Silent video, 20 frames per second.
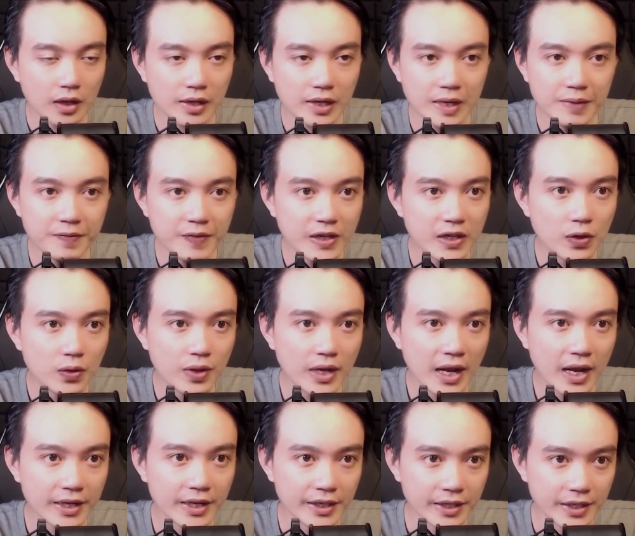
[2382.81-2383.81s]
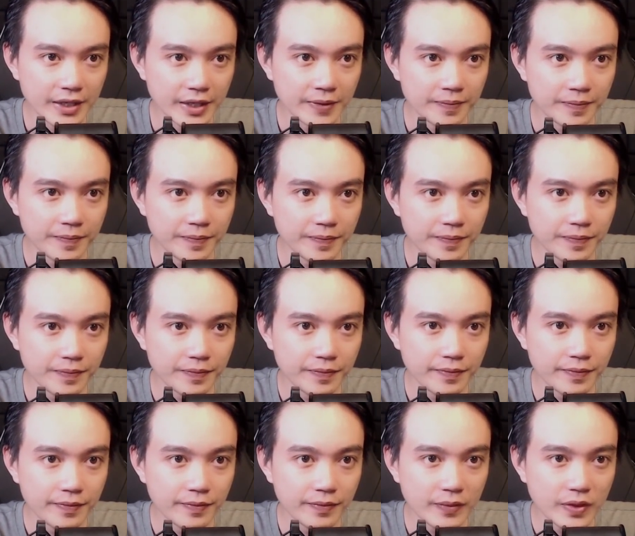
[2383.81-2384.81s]
Đám Phi Lô Ca hiện lên.
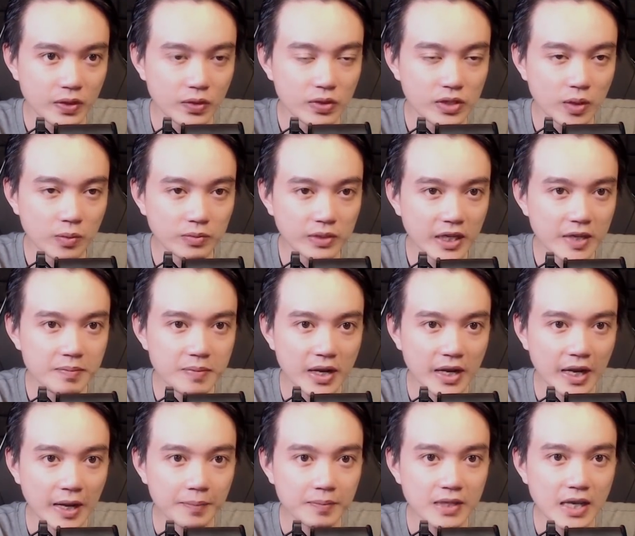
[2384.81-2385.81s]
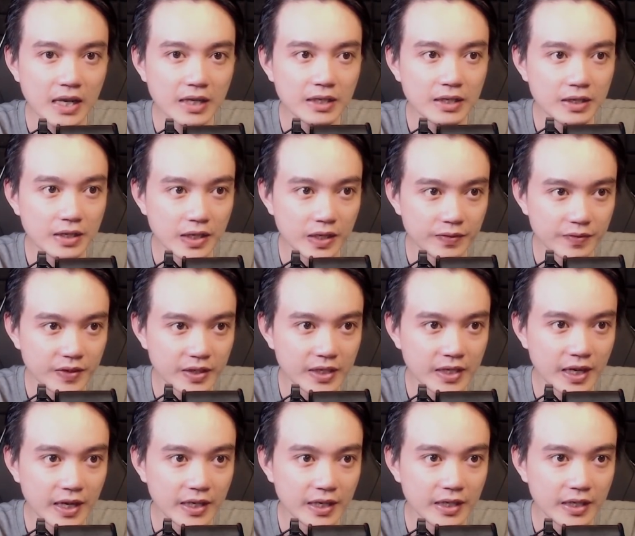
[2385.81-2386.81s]
Tôi trông thấy mà cảm giác như lời Vi
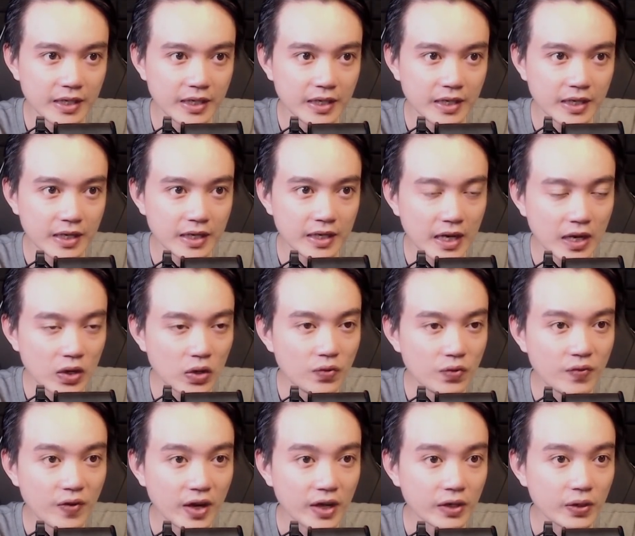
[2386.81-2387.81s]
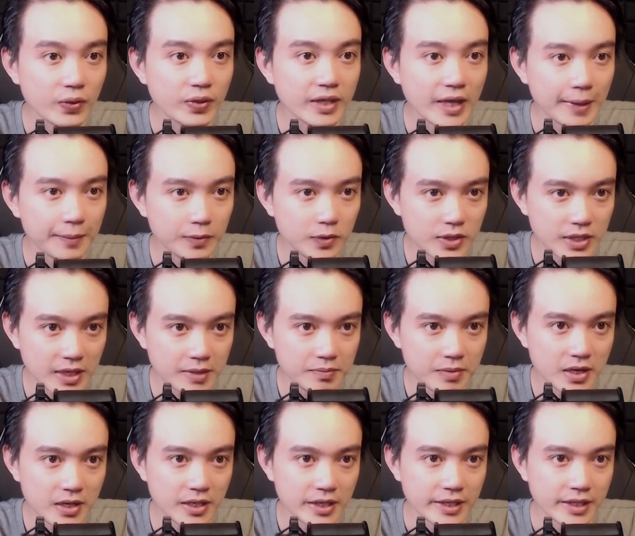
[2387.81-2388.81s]
kể đã có phần nói giảm nói tránh
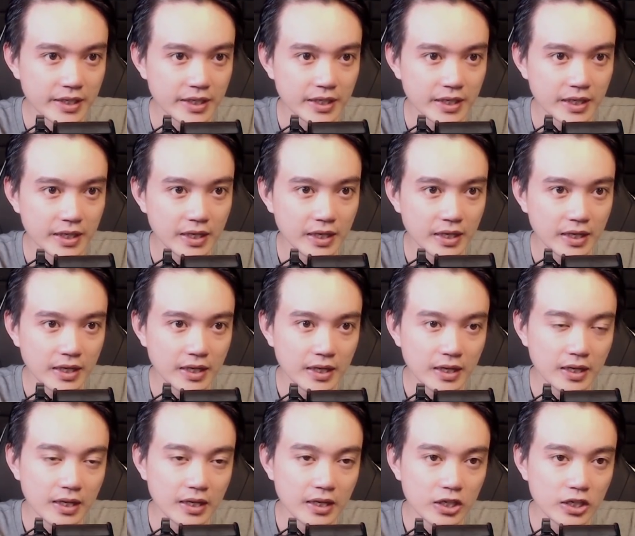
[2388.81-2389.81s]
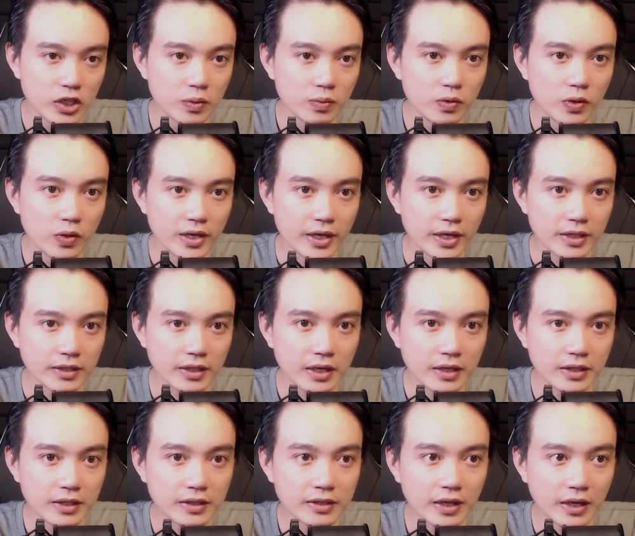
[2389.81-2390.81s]
bớt đi. Chúng có hiện
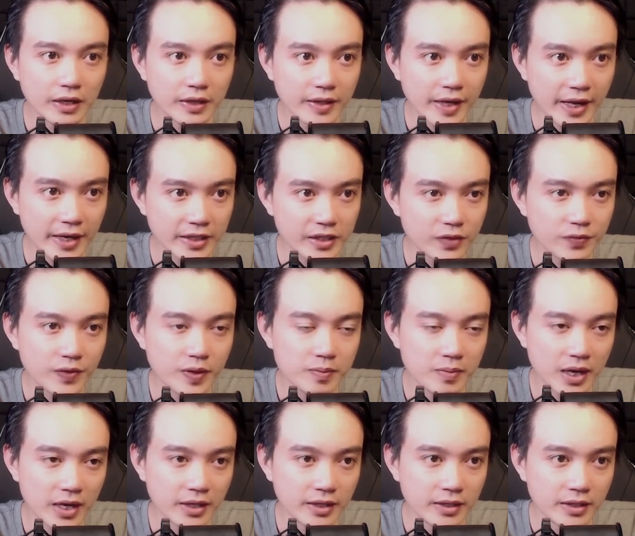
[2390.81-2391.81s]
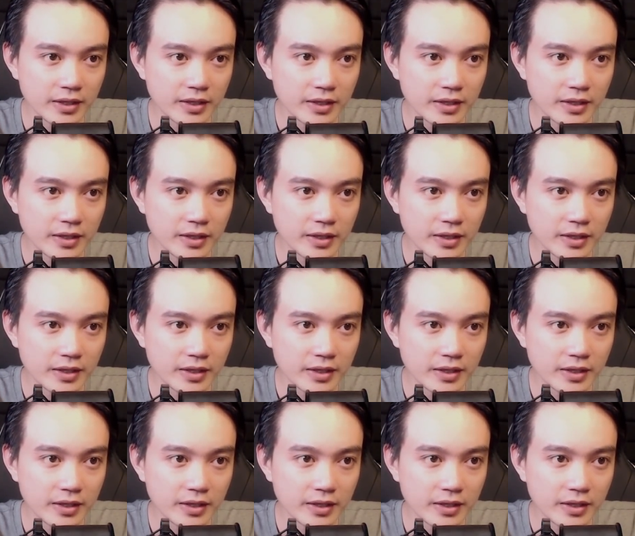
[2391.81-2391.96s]
thân như thần đèn trong phim ảnh.